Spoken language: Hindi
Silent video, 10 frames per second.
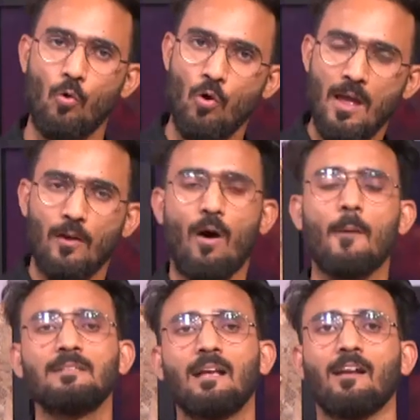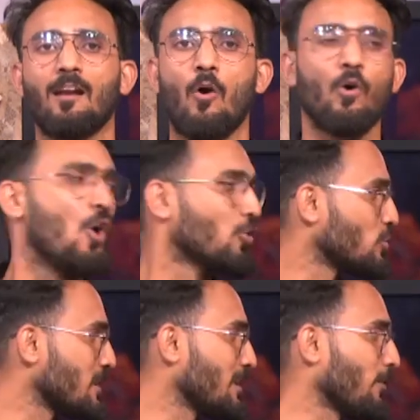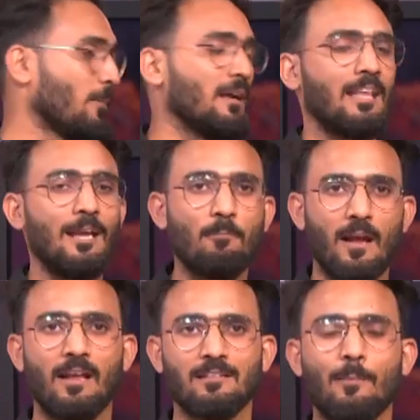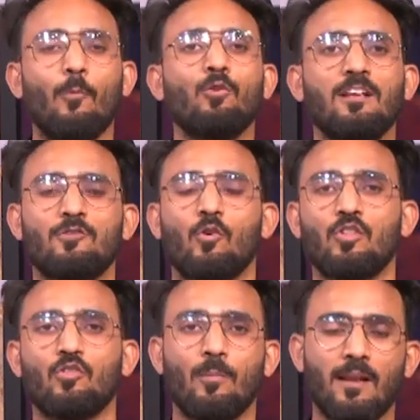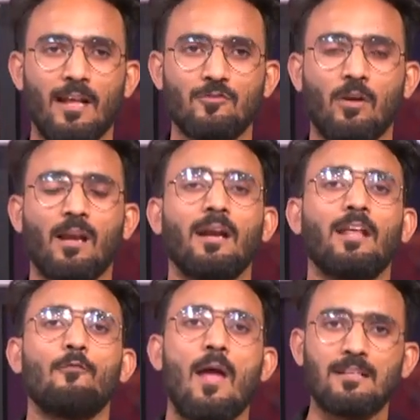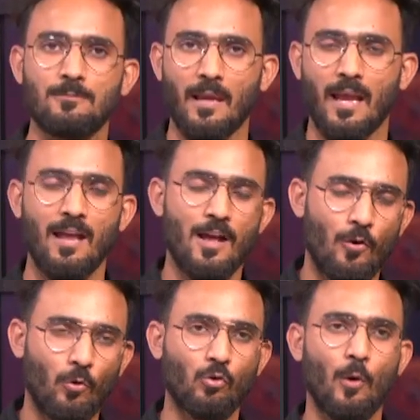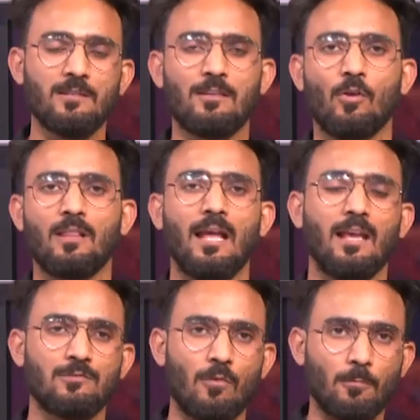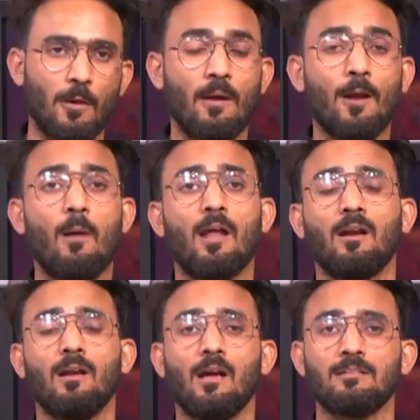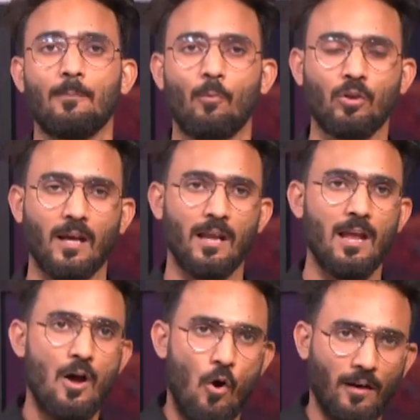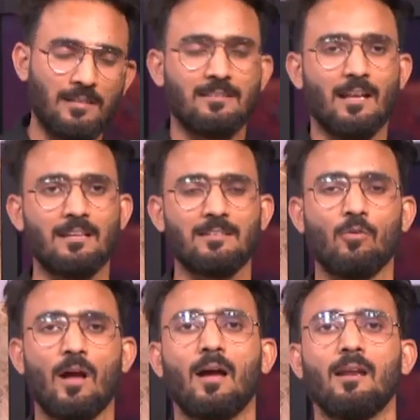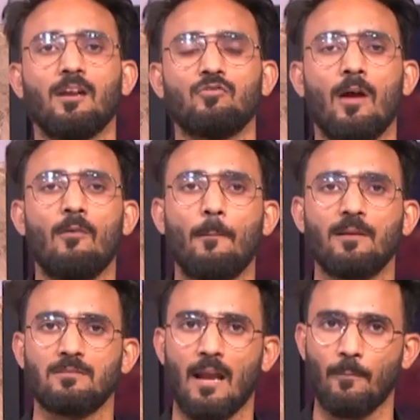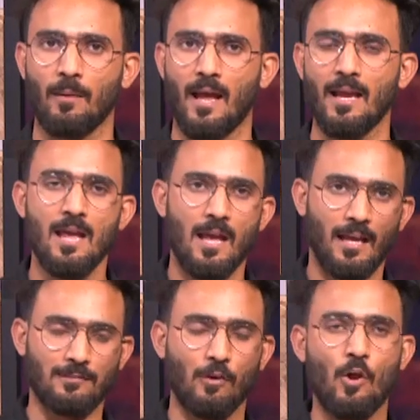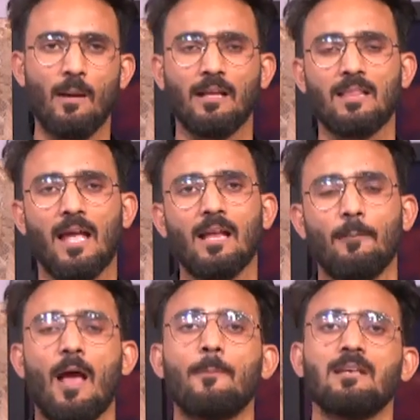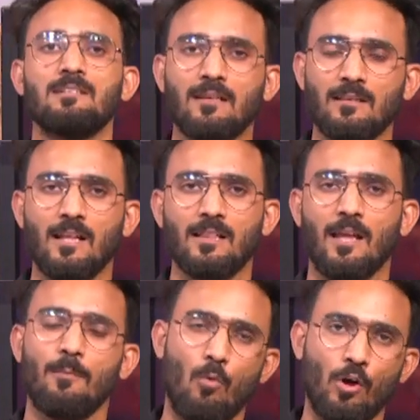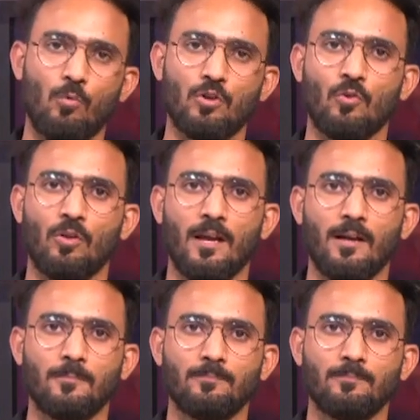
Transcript: हो वापसी कर रहा हो तो उसे सिर्फ अपनी टीम में ही सपोर्ट की जरूरत नहीं होती बल्कि जो क्रिकेट के फैंस भी हैं उनको भी जरूरत है कि इस वक्त पर मयंक मारकंडे का सपोर्ट करें और इसी तरीके से उनका करियर जो है वापस ट्रैक पर आए इस वीडियो में इतना ही अभी आपसे इजाजत लेते हैं बहुत बहुत शुक्रिया